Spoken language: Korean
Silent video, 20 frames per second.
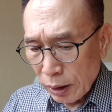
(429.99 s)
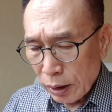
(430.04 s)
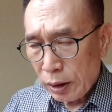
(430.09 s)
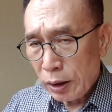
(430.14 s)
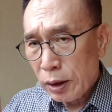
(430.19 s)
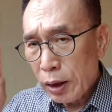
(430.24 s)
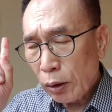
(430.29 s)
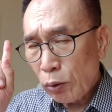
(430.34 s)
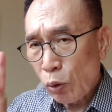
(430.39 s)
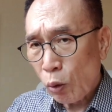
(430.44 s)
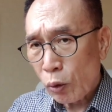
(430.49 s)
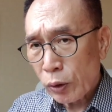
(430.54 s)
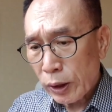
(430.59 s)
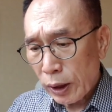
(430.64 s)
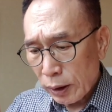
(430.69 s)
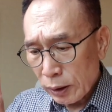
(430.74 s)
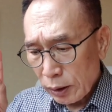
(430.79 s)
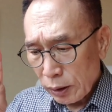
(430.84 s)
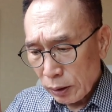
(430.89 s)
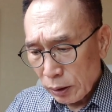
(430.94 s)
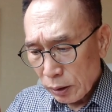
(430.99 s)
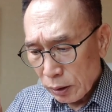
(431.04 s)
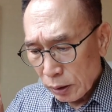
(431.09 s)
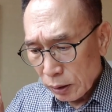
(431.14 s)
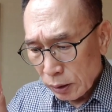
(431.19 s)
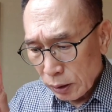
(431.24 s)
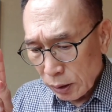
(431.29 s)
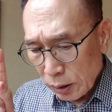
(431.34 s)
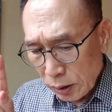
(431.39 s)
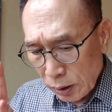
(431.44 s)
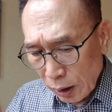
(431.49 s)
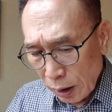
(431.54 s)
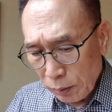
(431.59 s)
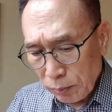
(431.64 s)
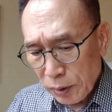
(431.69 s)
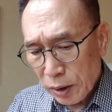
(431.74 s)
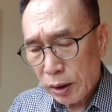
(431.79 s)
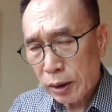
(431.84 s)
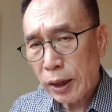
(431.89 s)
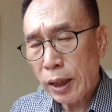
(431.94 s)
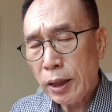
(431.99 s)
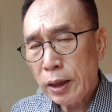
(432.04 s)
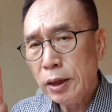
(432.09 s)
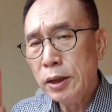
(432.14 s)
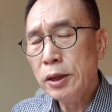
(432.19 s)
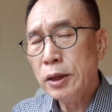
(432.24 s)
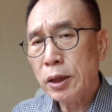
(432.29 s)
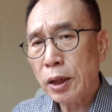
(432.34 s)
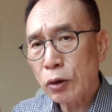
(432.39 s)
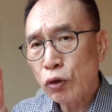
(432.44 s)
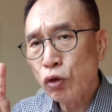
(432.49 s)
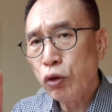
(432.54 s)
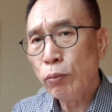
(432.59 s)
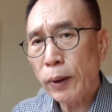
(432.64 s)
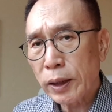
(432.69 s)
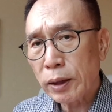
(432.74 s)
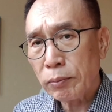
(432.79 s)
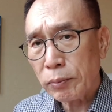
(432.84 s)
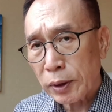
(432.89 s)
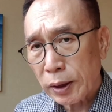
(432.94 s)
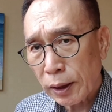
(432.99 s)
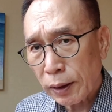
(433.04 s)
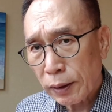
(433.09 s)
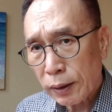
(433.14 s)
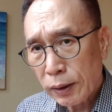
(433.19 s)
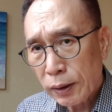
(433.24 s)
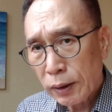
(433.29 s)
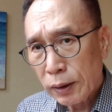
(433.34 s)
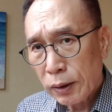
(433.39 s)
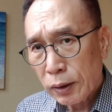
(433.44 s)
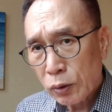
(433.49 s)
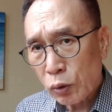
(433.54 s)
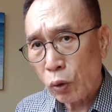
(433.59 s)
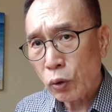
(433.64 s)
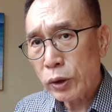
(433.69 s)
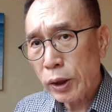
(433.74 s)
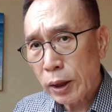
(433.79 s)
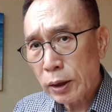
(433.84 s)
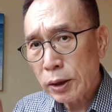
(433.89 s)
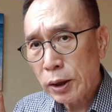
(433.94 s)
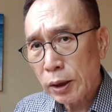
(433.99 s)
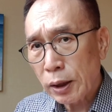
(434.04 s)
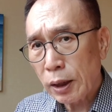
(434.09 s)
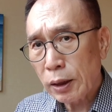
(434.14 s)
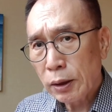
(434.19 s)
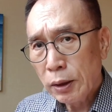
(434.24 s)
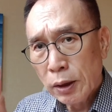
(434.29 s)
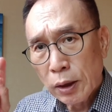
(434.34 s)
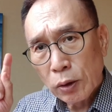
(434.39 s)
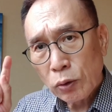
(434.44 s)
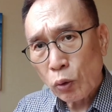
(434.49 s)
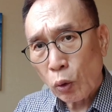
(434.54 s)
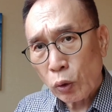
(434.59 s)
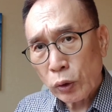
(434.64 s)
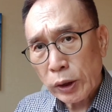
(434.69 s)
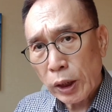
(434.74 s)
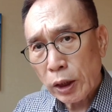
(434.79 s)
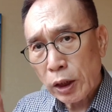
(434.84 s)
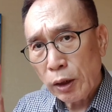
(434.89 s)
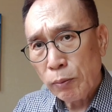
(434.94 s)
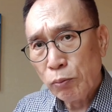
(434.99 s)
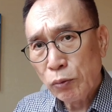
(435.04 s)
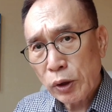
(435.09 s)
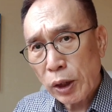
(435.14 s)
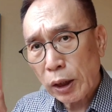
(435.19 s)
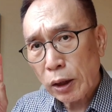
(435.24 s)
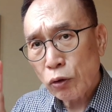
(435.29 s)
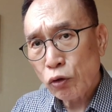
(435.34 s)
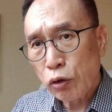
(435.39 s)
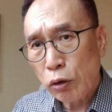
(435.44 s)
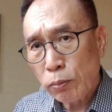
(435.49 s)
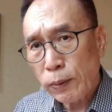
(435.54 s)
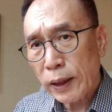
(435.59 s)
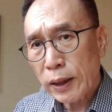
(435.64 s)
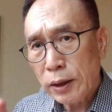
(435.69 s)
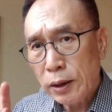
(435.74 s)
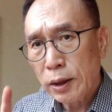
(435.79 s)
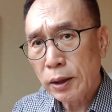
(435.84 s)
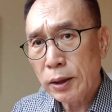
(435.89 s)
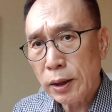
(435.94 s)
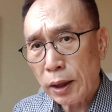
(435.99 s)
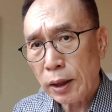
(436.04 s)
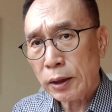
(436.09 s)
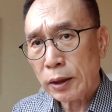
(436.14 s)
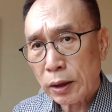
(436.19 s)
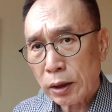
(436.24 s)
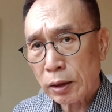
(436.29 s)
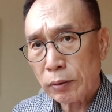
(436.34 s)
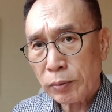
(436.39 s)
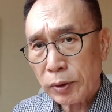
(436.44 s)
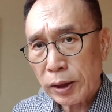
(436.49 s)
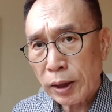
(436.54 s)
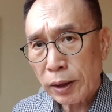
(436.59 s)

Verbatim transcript: 이게 동양 생명의 인식의 출발입니다. 동양 철학, 동양 인문학의 출발이 여기에 있는 겁니다.